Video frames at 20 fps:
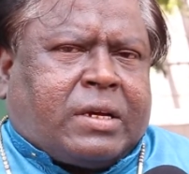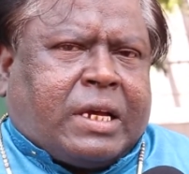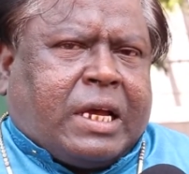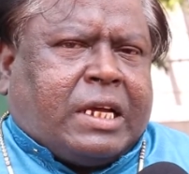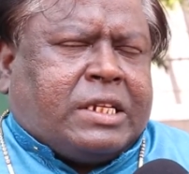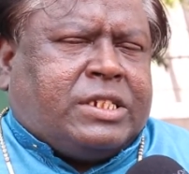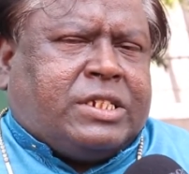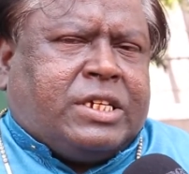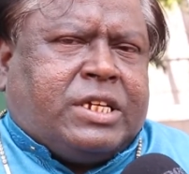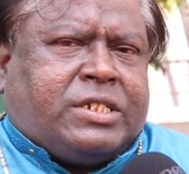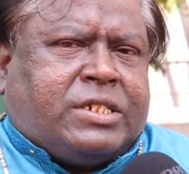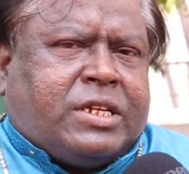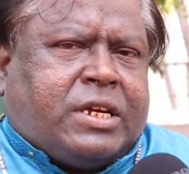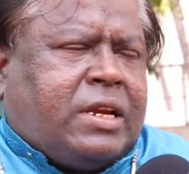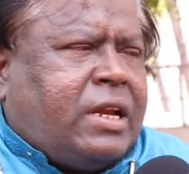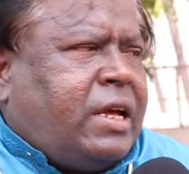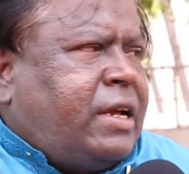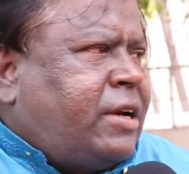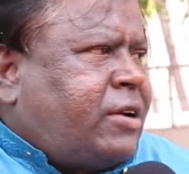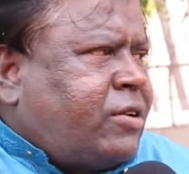క్యాచ్
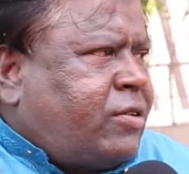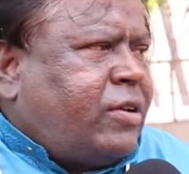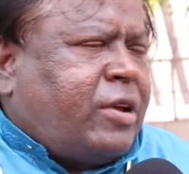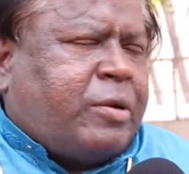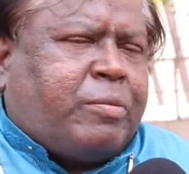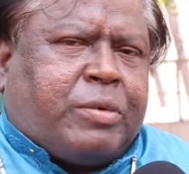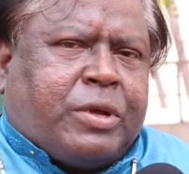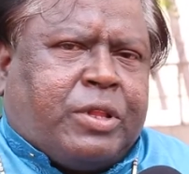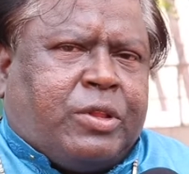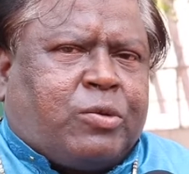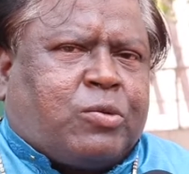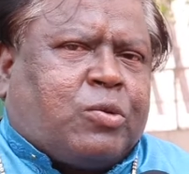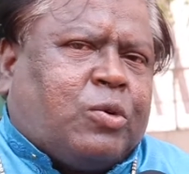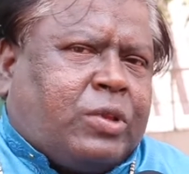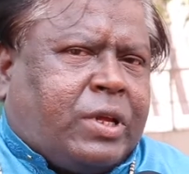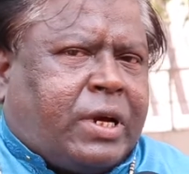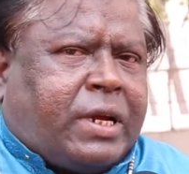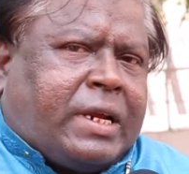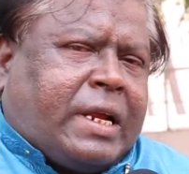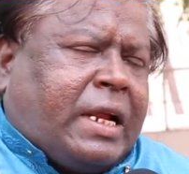చేశారు నా ఇంటర్వ్యూ అయిపోయింది
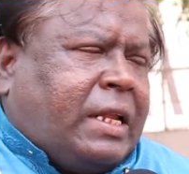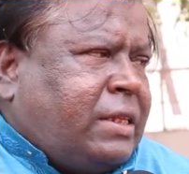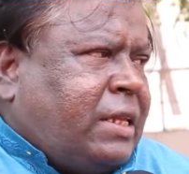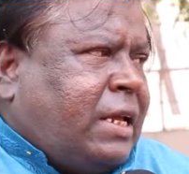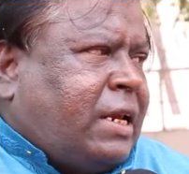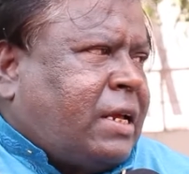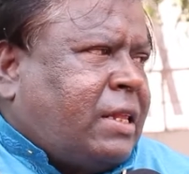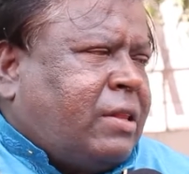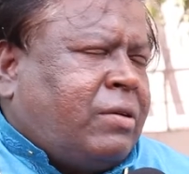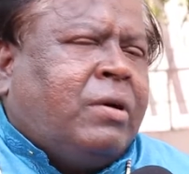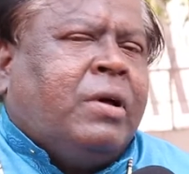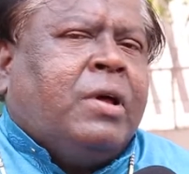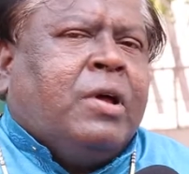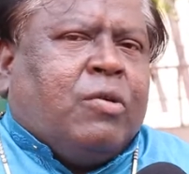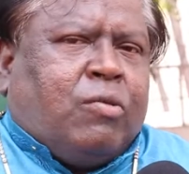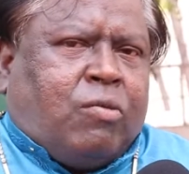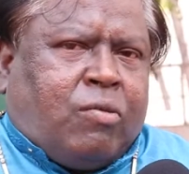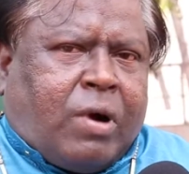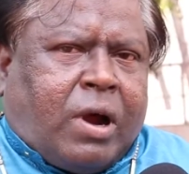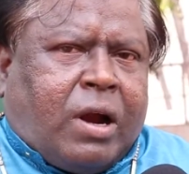ఇంకో దగ్గరికి వెళ్తారు కదా
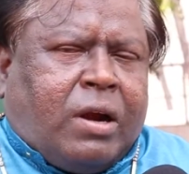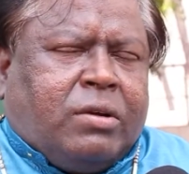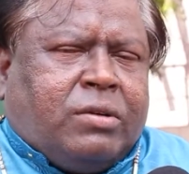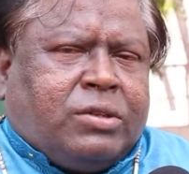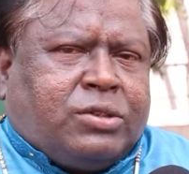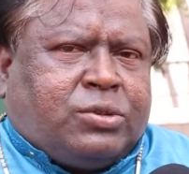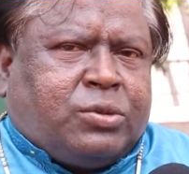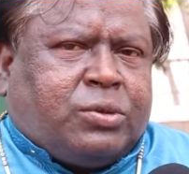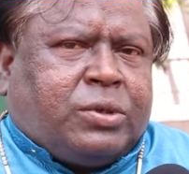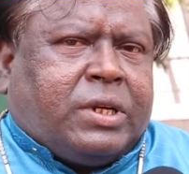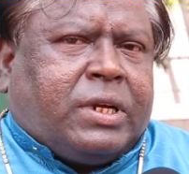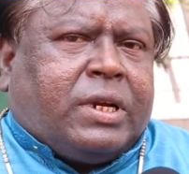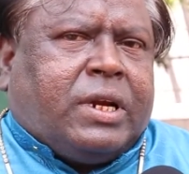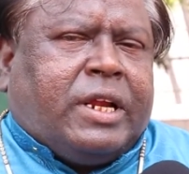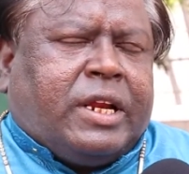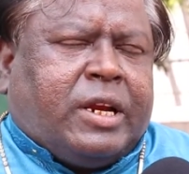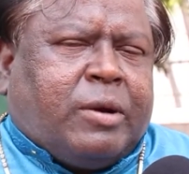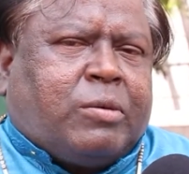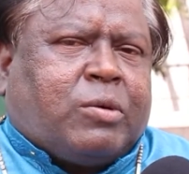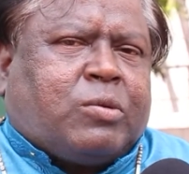వాళ్ళు షూటింగ్
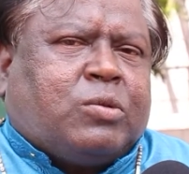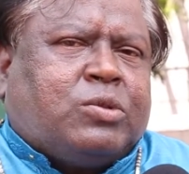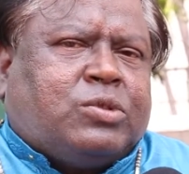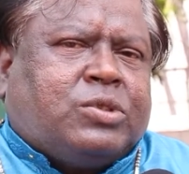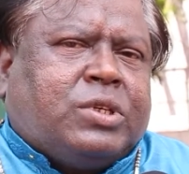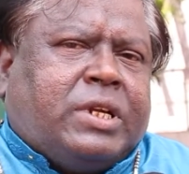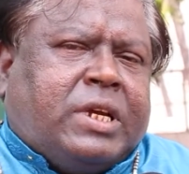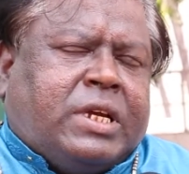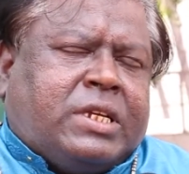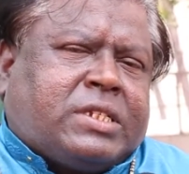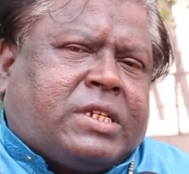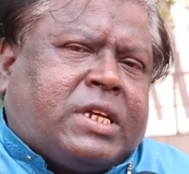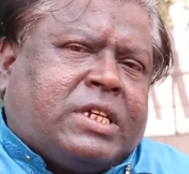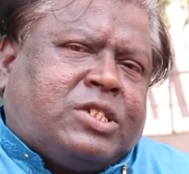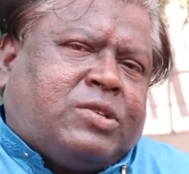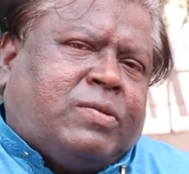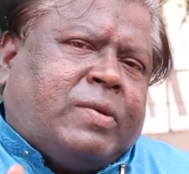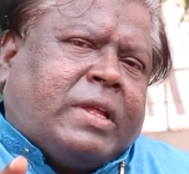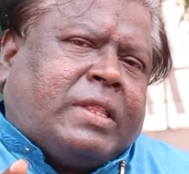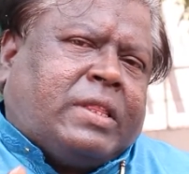లేనప్పుడు కూర్చొని ఏ
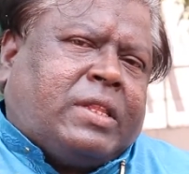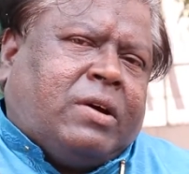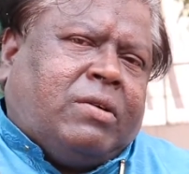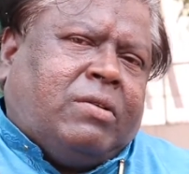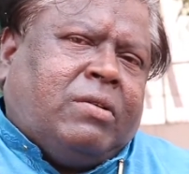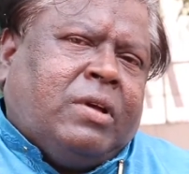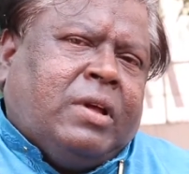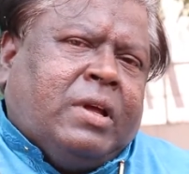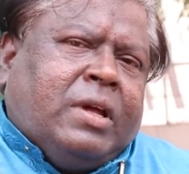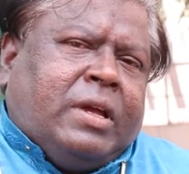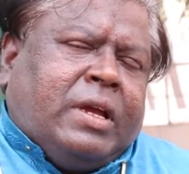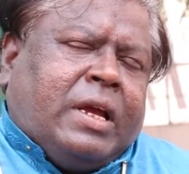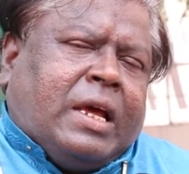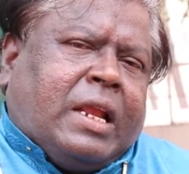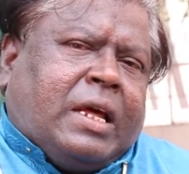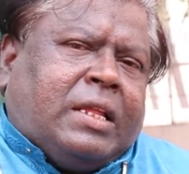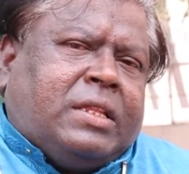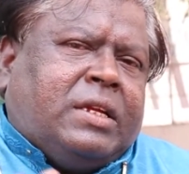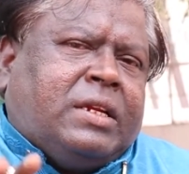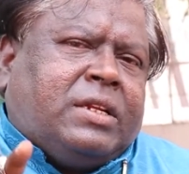స్కెచ్ వేద్దాం
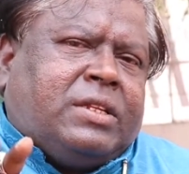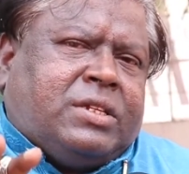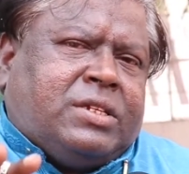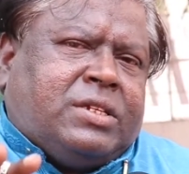ఎలా దీన్ని